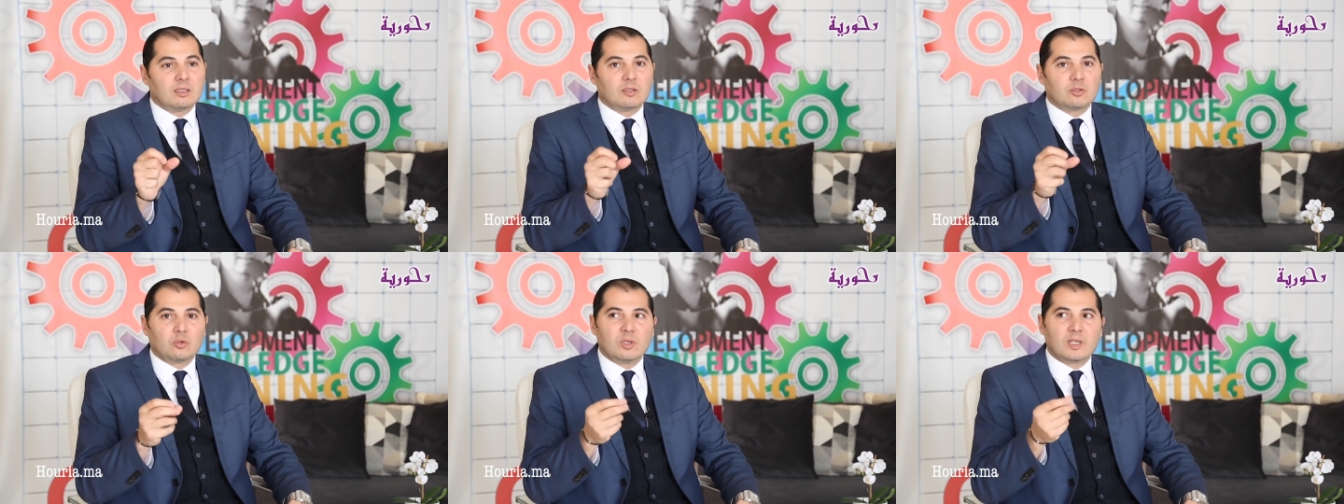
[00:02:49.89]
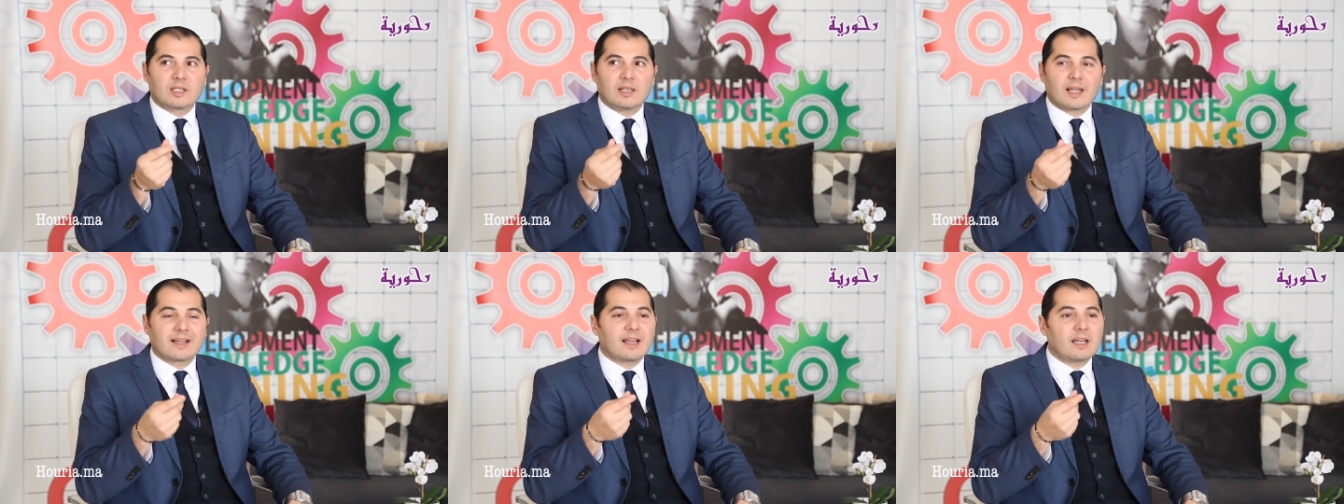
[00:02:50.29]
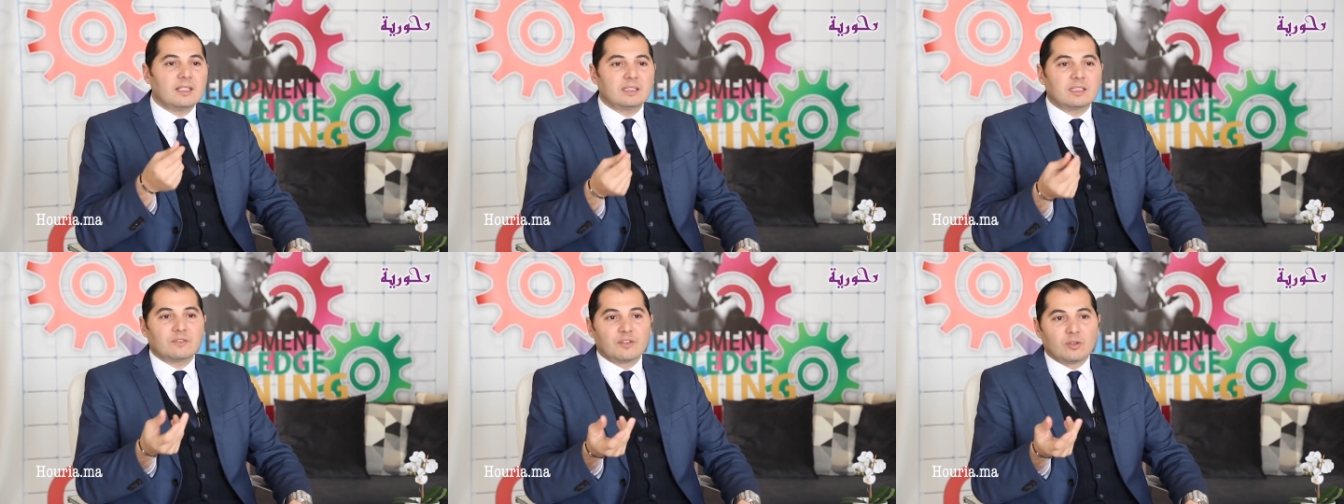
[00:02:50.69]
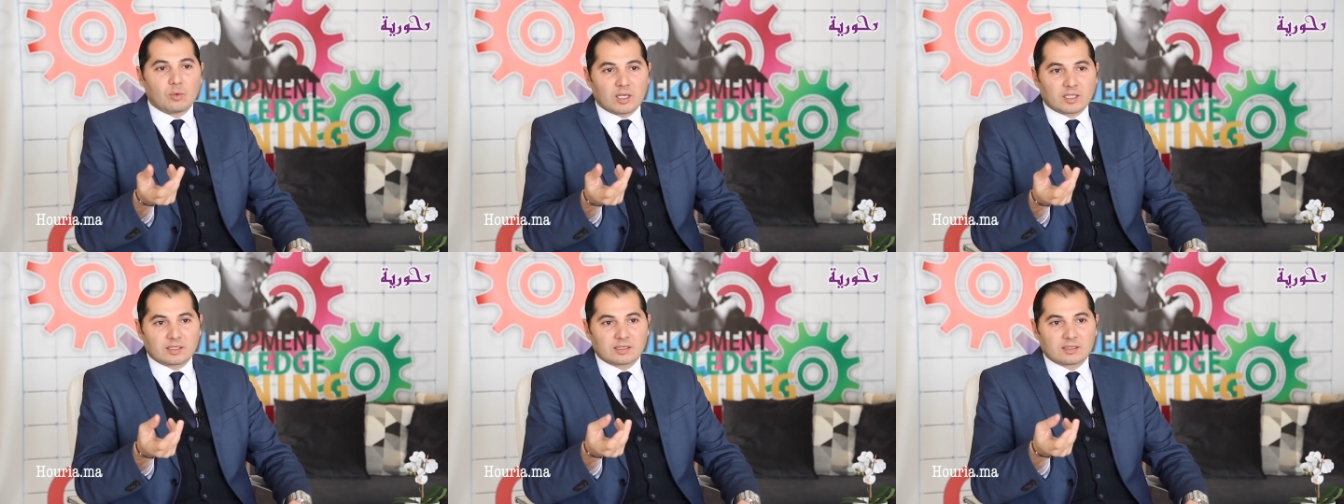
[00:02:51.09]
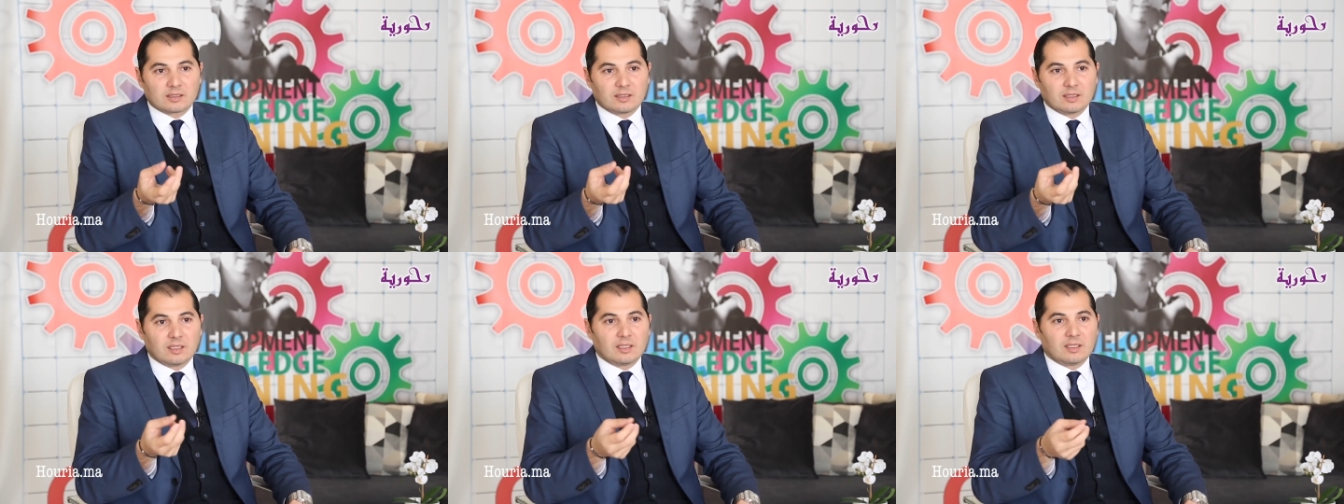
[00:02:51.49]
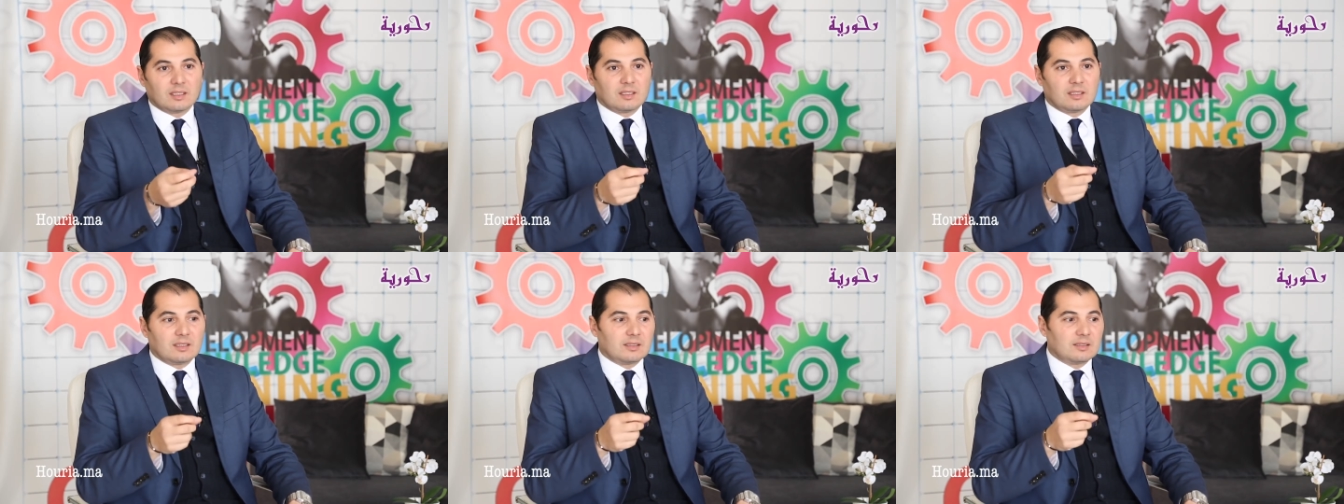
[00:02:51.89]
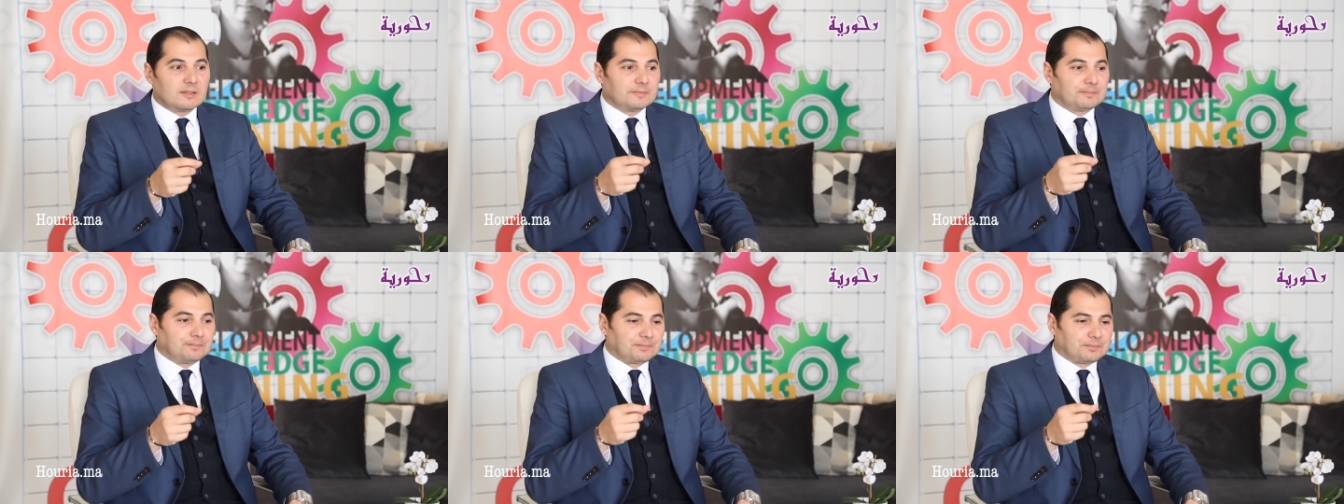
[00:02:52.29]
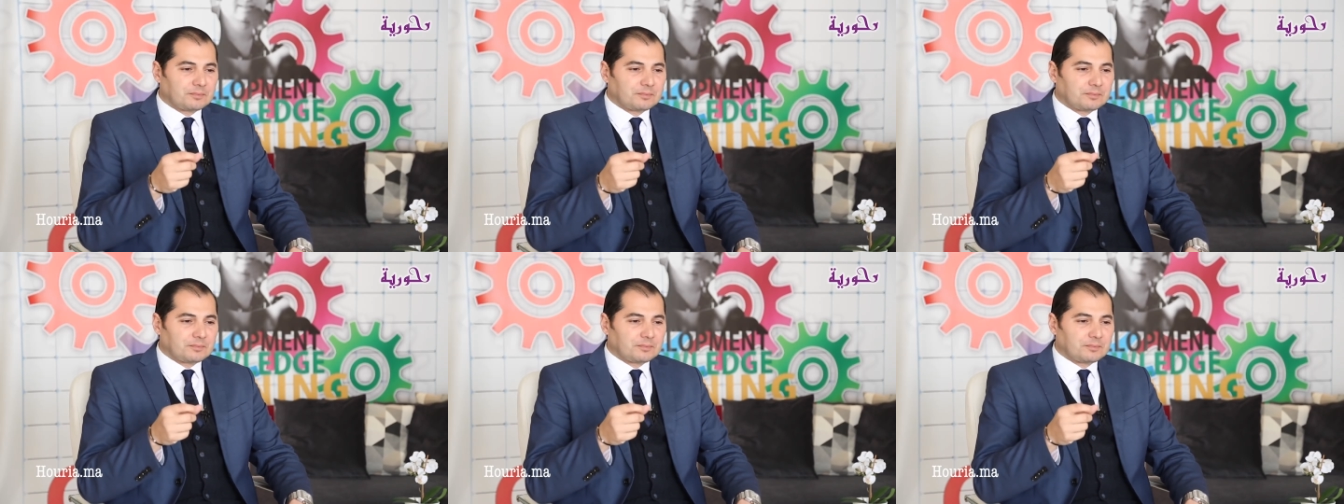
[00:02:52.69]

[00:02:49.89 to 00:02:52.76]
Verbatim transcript: نقول لك لا كاليتي في الوقت أه